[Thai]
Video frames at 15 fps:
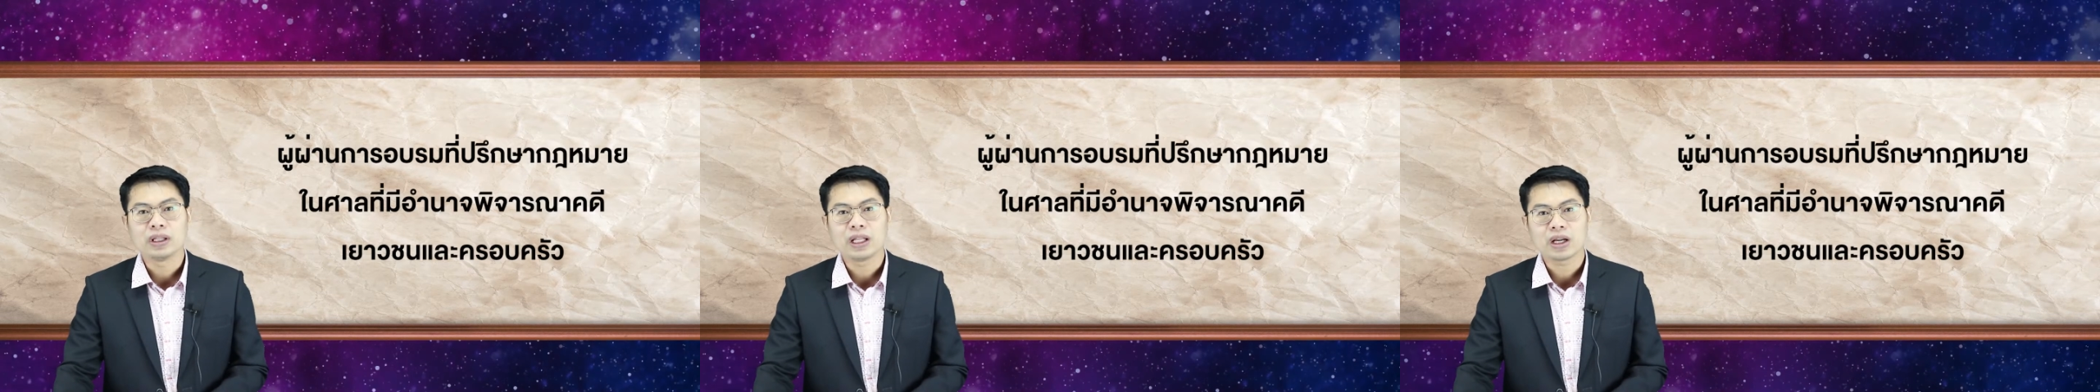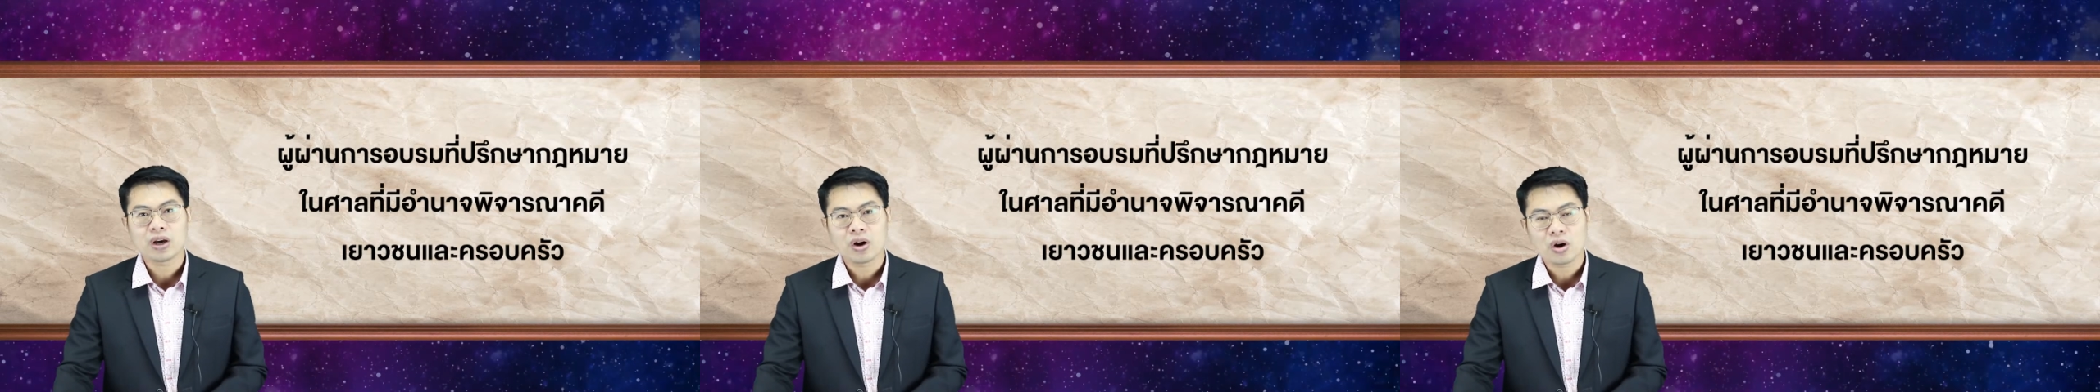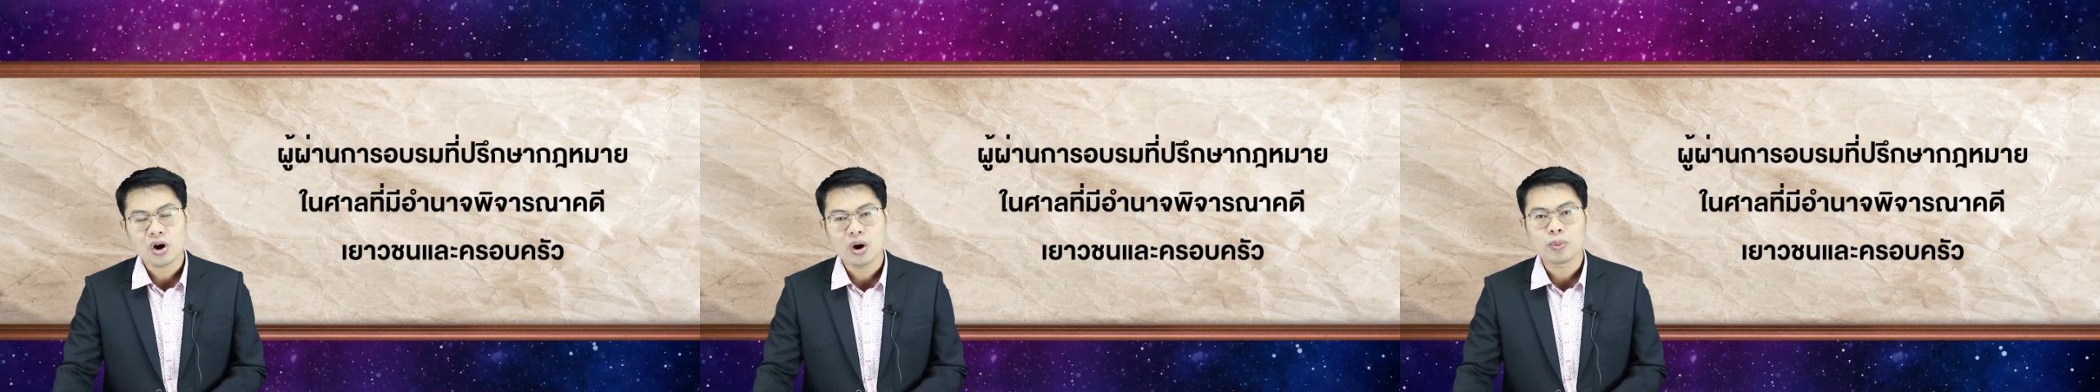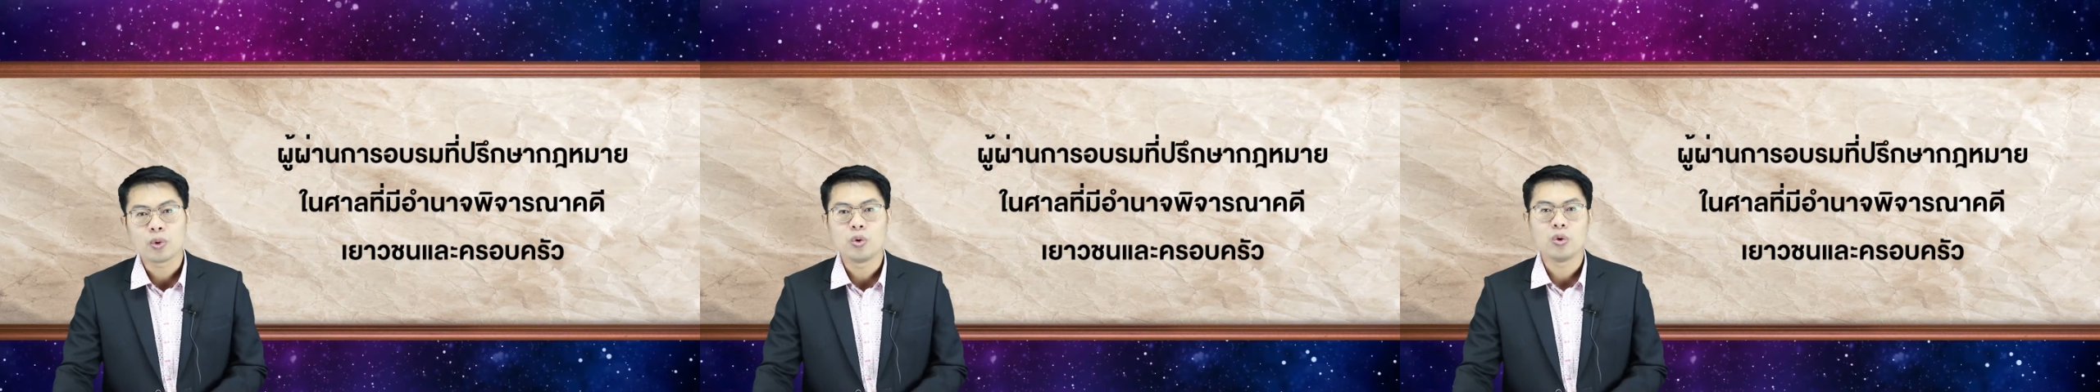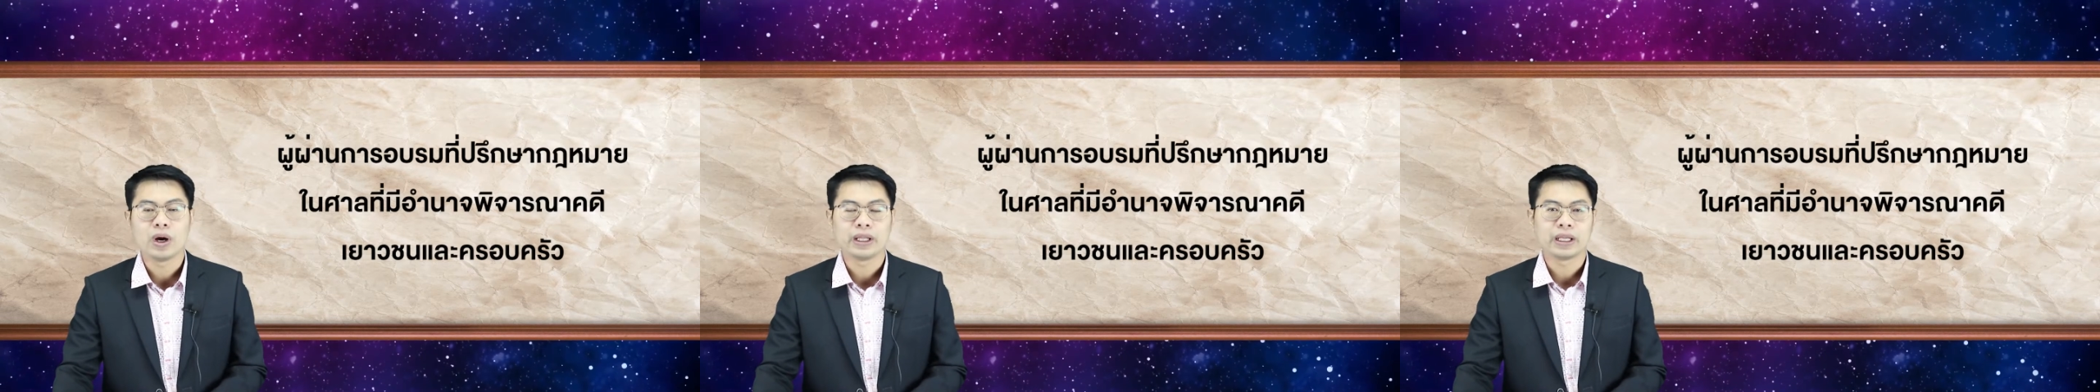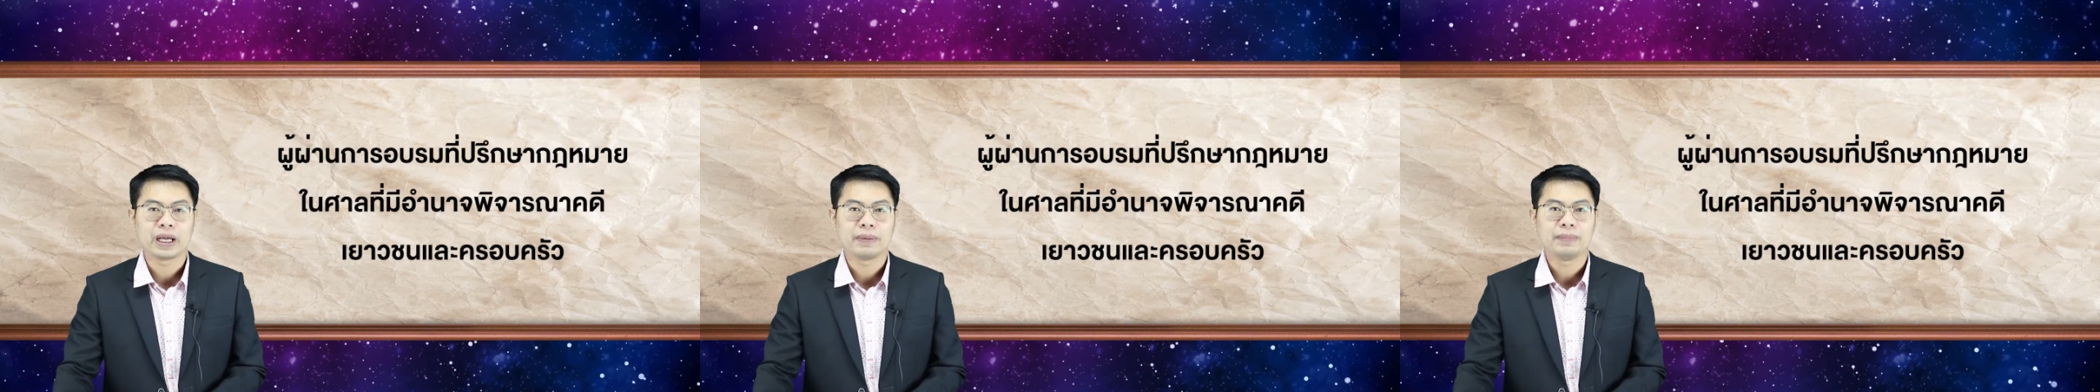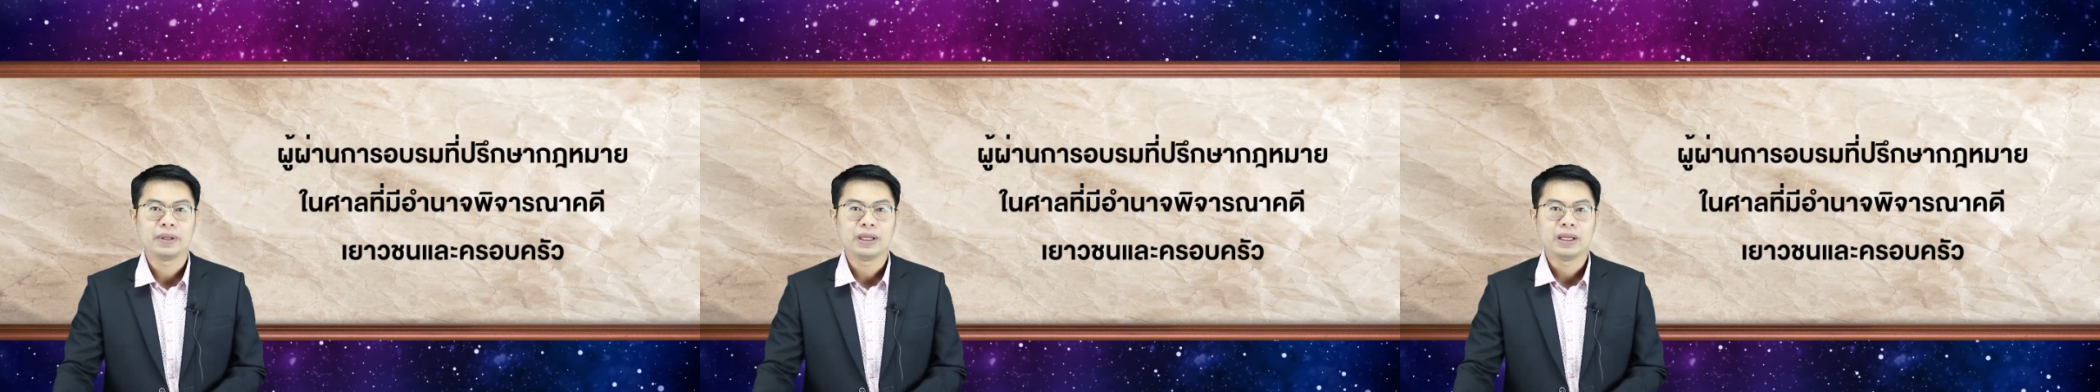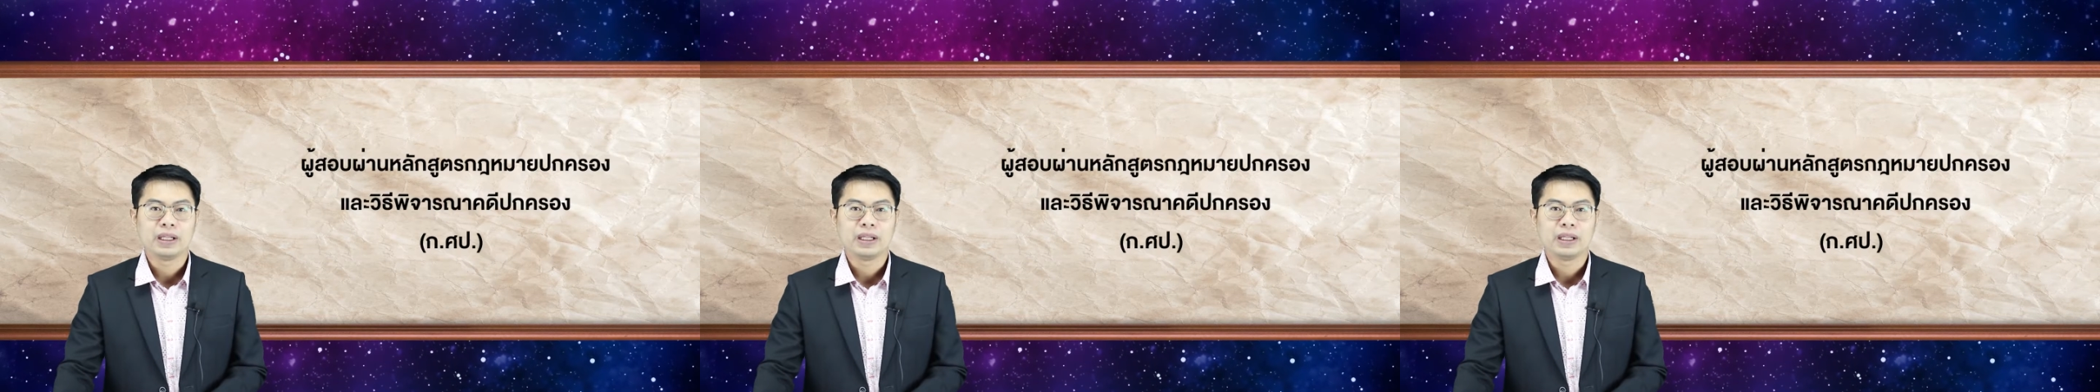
และก็ครอบครัวนะครับ